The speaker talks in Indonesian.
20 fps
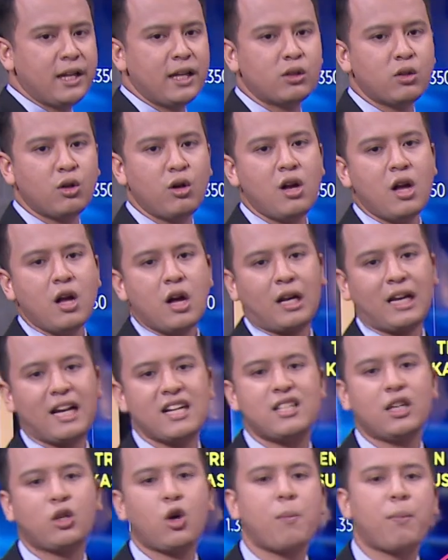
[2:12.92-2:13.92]
begitu
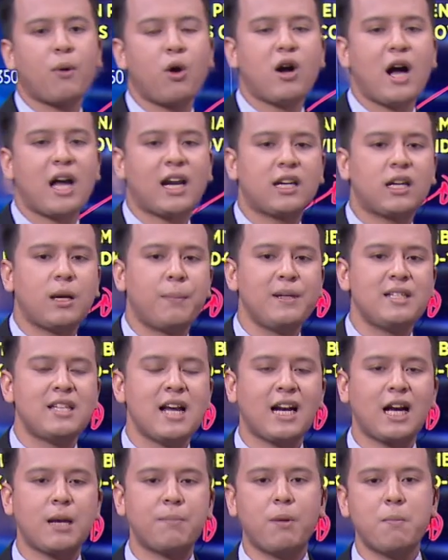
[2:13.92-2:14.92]
resiko pelonggaran
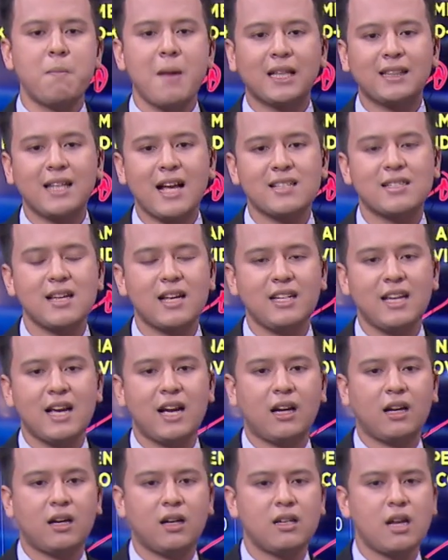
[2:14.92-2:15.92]
kebijakan pembatasan
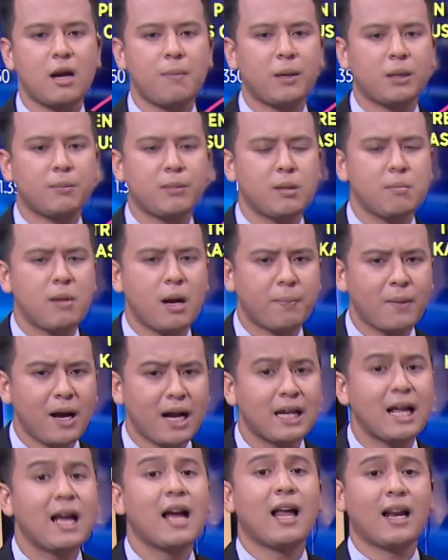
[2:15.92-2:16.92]
yang dapat
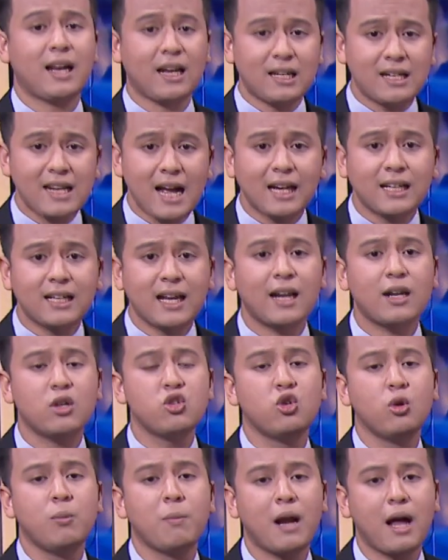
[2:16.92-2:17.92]
menyebabkan
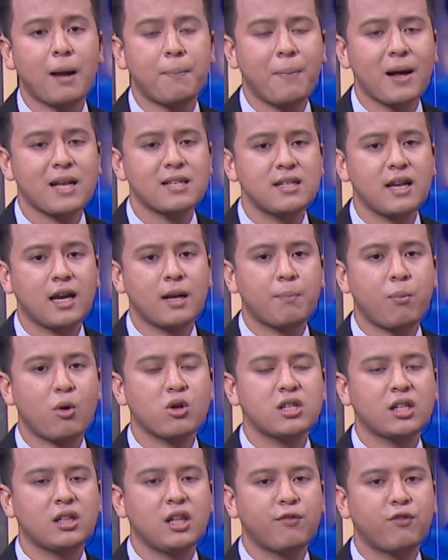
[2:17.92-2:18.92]
ledakan jumlah pasien
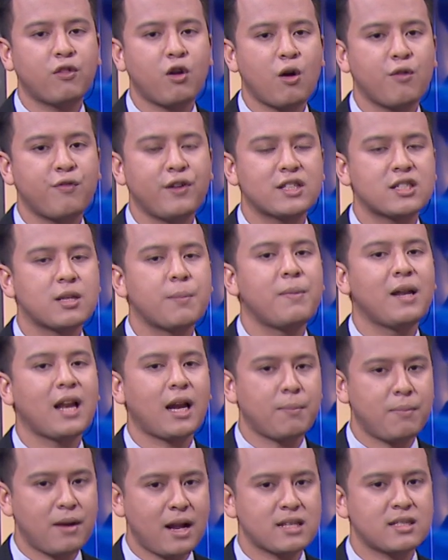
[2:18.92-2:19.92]
positif
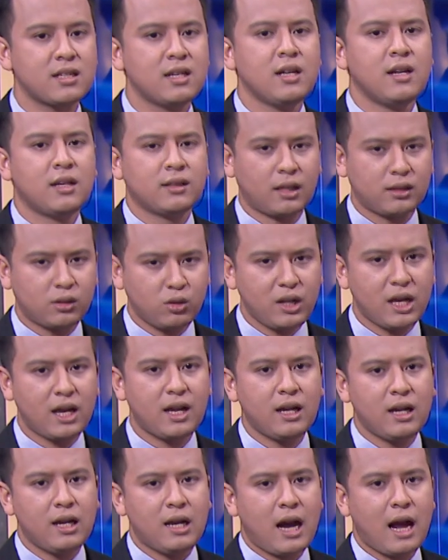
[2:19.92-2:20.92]
COVID-19.
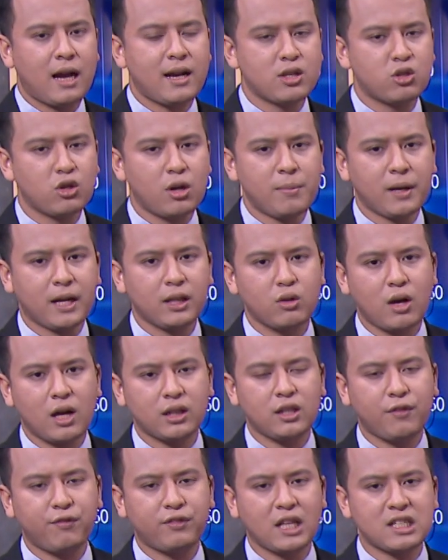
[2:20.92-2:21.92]
Tentunya Anda sudah begitu
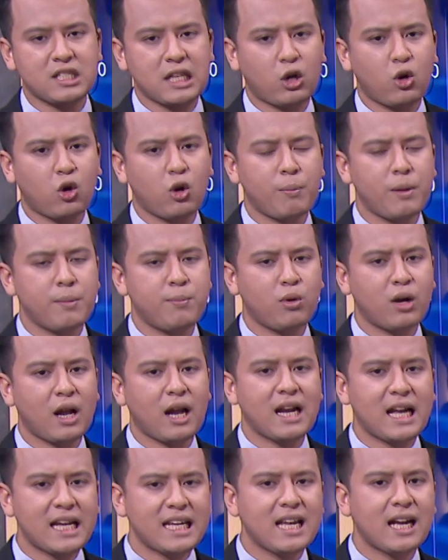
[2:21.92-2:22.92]
aktivitas ekonomi
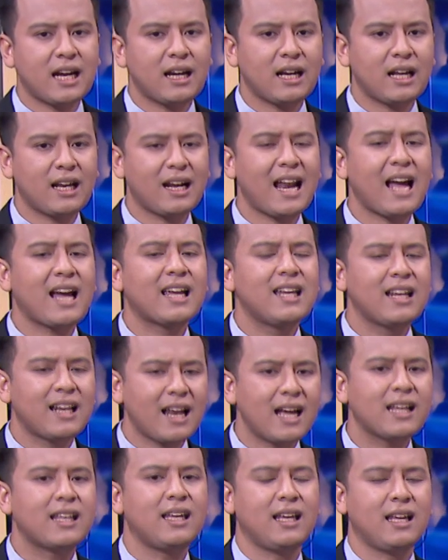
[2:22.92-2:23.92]
pula lah yang
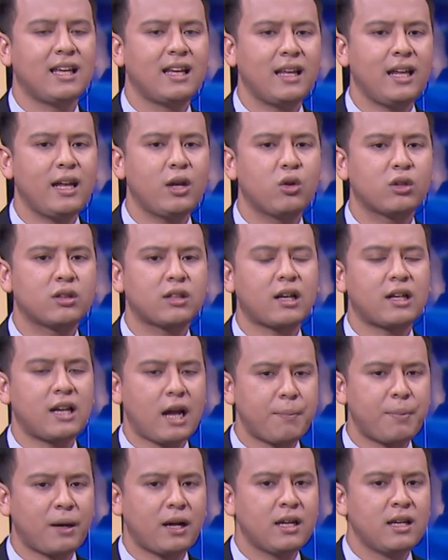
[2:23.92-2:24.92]
lagi-lagi ikut
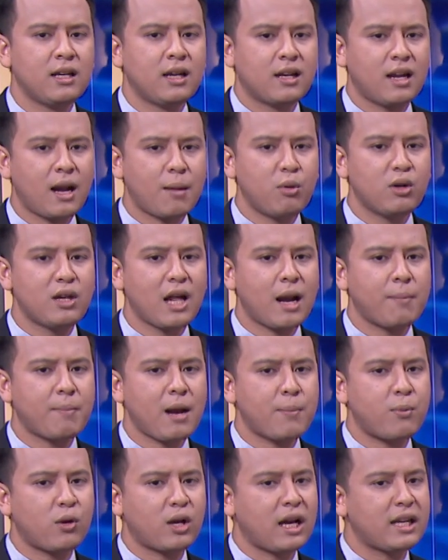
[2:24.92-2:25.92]
terdampak. Namun dalam
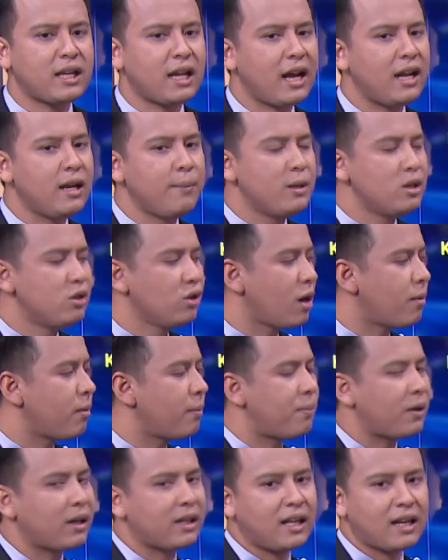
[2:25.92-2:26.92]
laporannya EDB juga
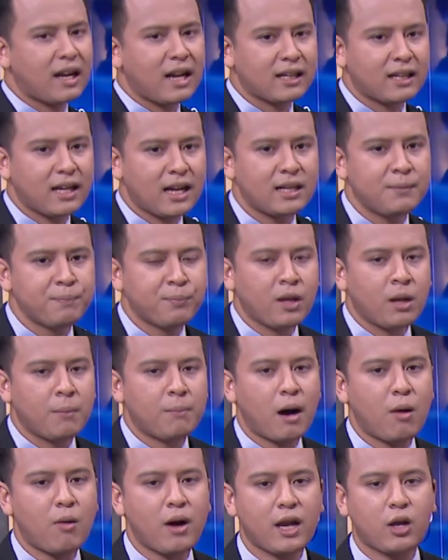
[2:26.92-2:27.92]
memperkirakan
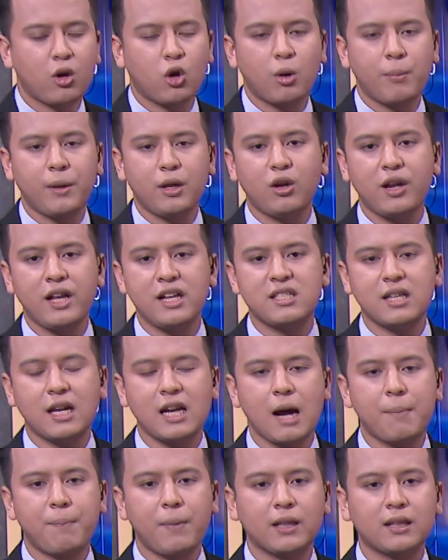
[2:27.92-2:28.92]
bahwa ekonomi
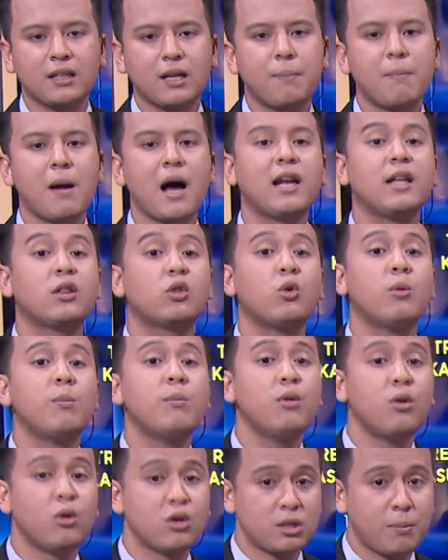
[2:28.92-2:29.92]
Indonesia dapat kembali
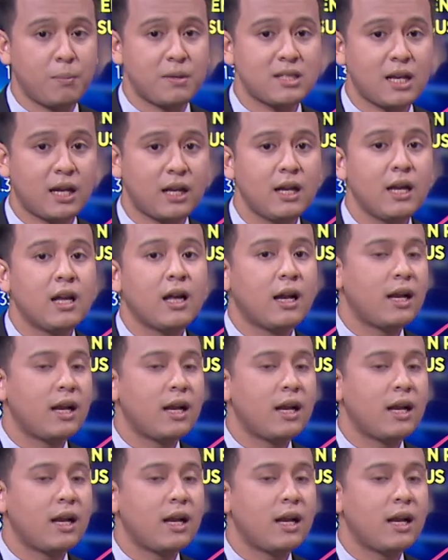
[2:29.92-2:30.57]
tumbuh sebesar